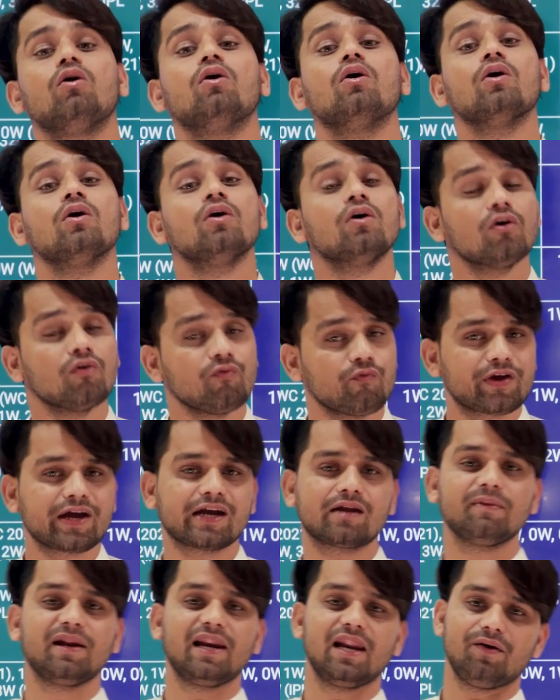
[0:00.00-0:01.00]
को
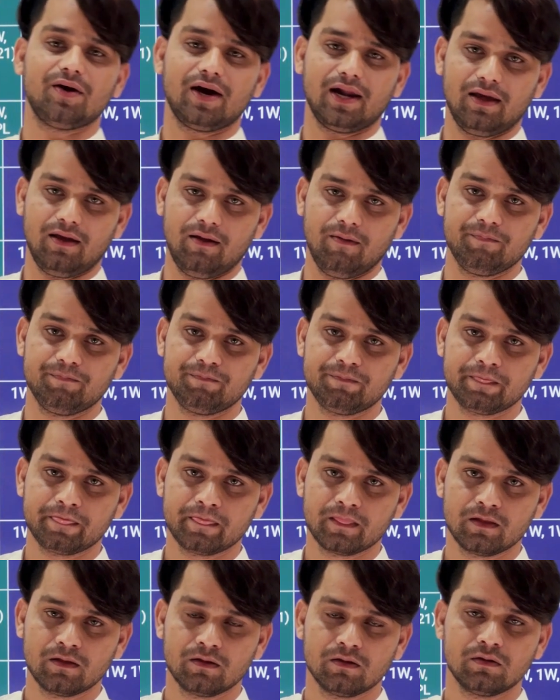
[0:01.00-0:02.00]
विकेट मिलने वाले हैं
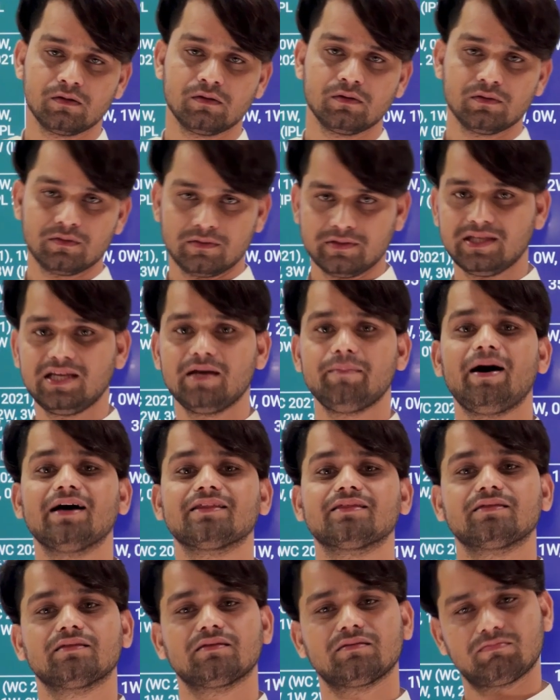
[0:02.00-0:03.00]
ये
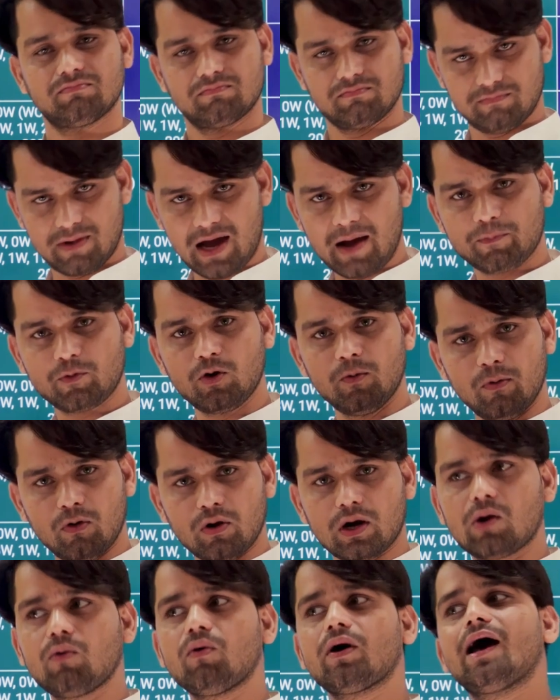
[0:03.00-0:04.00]
बात मैं आपको
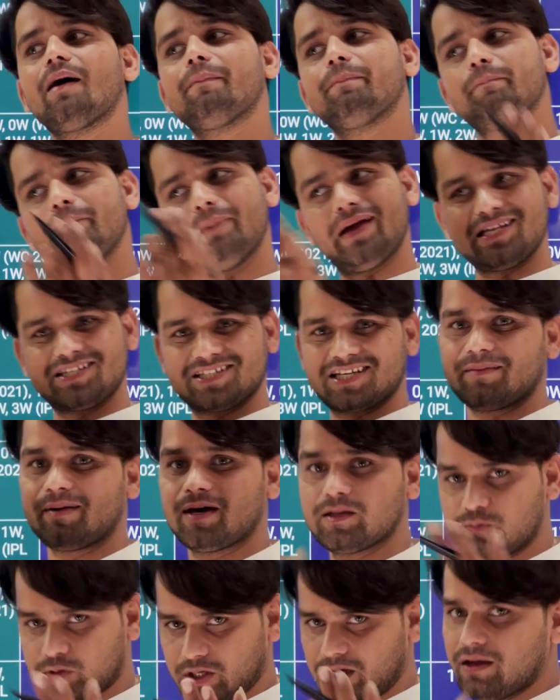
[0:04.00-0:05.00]
बोल रहा हूँ और आप मैच के
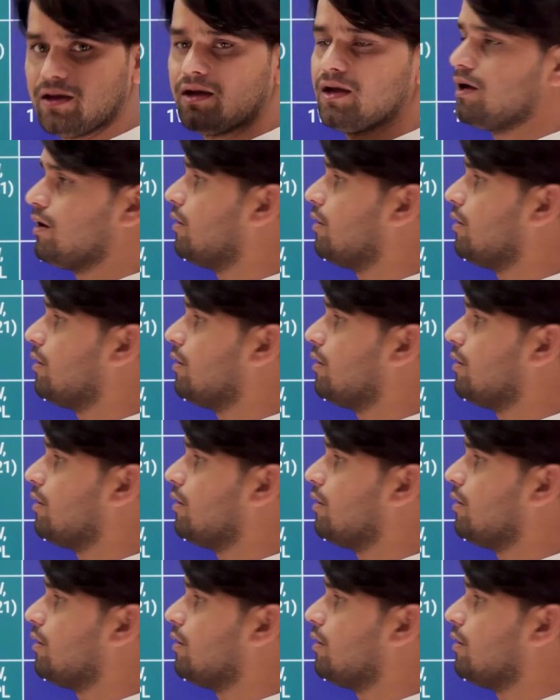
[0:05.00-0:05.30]
बाद मुझे